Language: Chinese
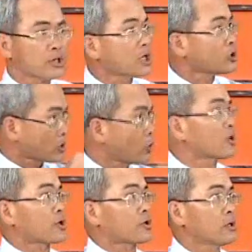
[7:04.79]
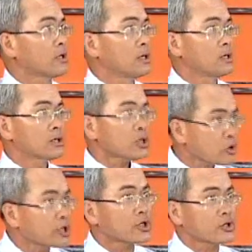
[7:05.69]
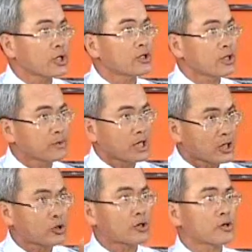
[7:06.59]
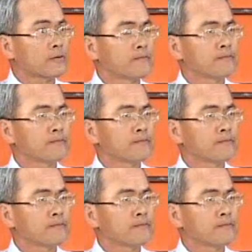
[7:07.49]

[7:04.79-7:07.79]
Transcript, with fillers: 这个就是落实，这都是实践，是不是，那徐老师？